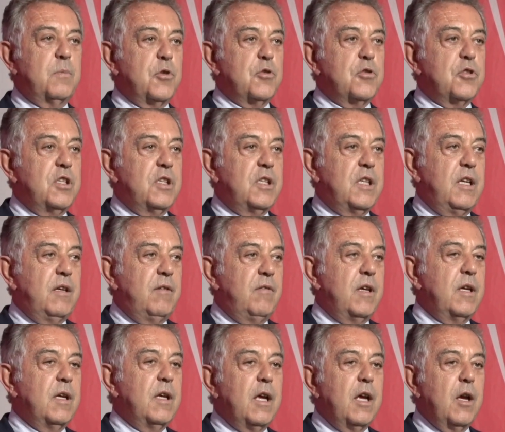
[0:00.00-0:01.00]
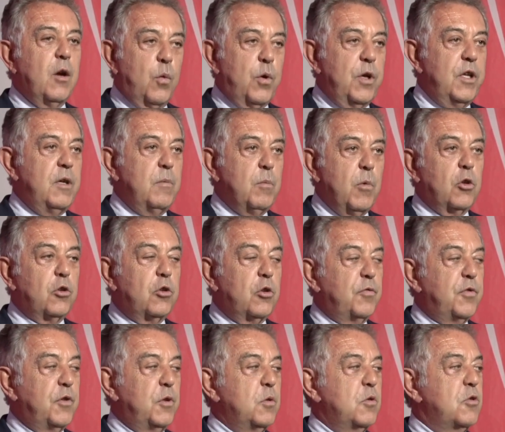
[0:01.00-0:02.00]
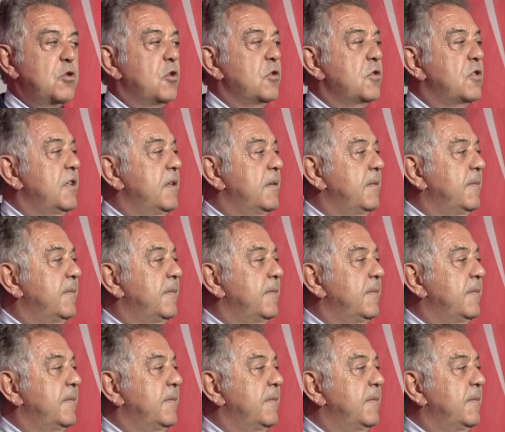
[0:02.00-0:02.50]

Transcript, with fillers: positivi, quindi molto fiduciosi.